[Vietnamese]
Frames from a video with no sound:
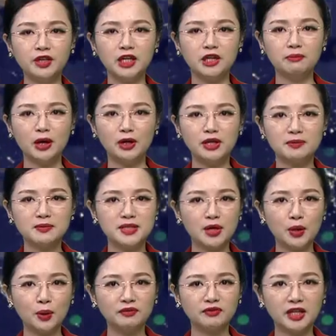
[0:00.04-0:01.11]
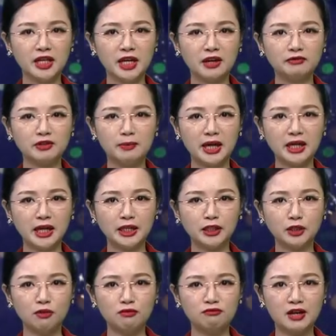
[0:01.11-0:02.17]
Bảo hiểm xã hội Việt Nam vừa ban hành
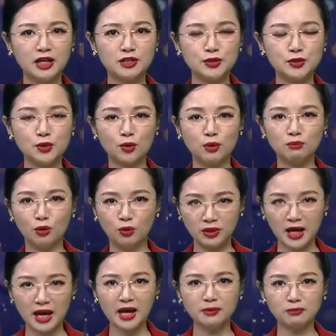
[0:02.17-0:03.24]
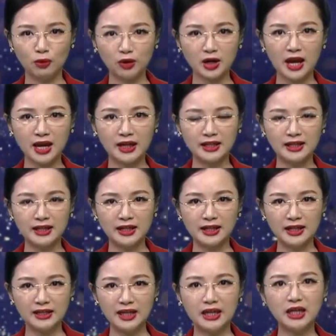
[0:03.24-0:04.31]
công văn số 4242
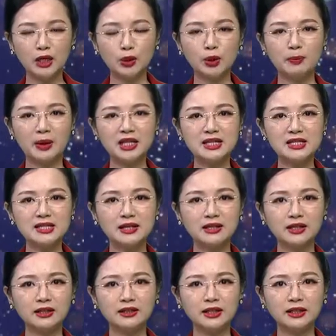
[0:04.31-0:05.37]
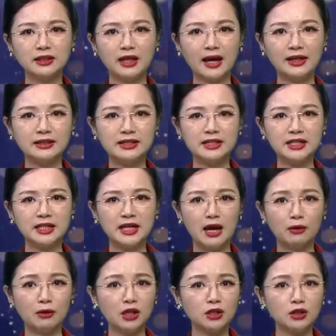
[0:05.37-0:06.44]
đề nghị Ủy ban nhân dân các tỉnh thành chỉ
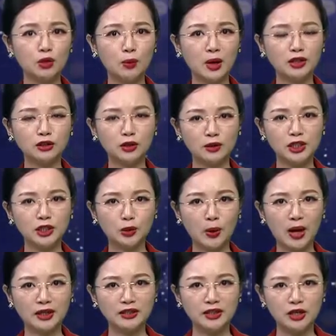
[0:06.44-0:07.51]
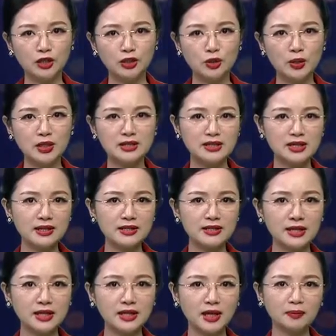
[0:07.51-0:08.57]
đạo các cơ quan có liên quan chuyển danh
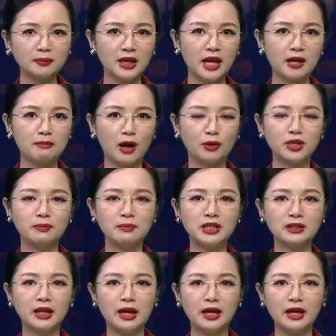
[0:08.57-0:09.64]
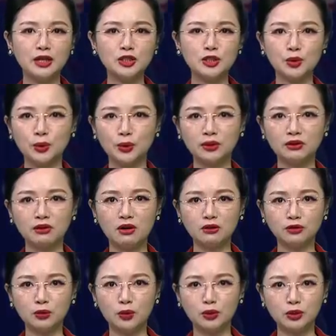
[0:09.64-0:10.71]
sách cấp thẻ bảo hiểm y tế cho đối
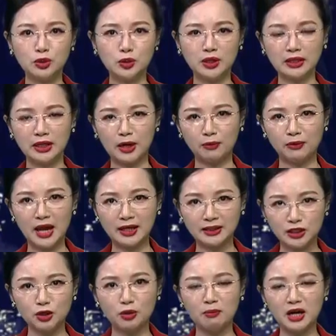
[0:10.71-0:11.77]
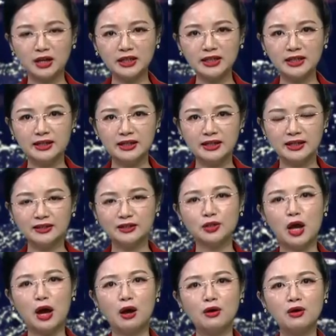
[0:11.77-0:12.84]
tượng thuộc chuẩn nghèo đa chiều mới. Từ
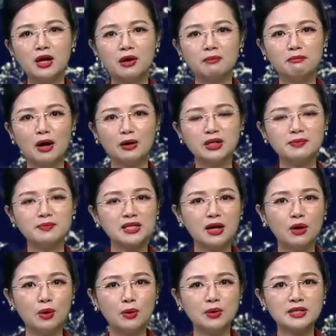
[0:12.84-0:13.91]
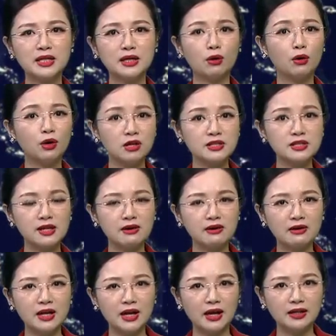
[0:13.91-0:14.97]
đó, bảo hiểm xã hội sẽ có cơ sở
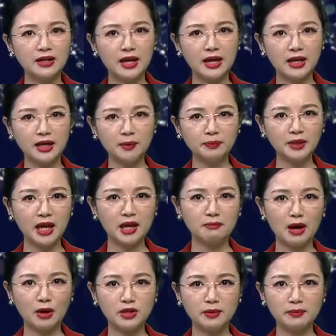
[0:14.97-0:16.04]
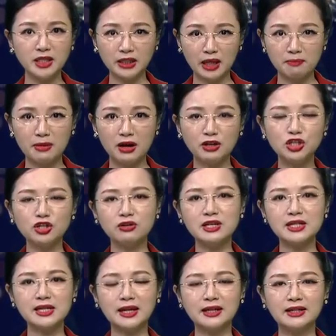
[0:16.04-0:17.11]
để cấp thẻ bảo hiểm y tế mới cho người
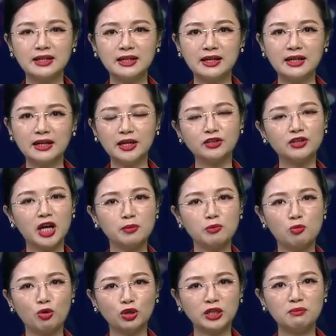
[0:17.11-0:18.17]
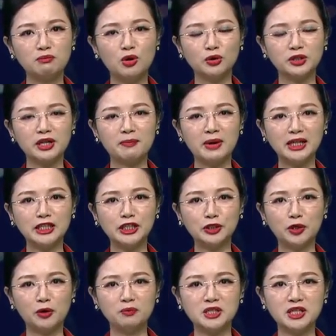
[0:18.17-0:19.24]
dân kể từ ngày 1 tháng 1 năm
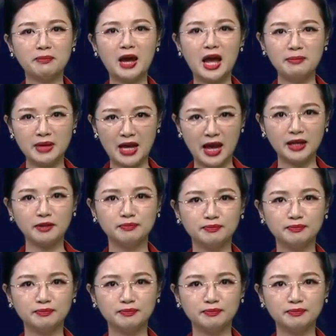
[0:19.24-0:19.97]
2022.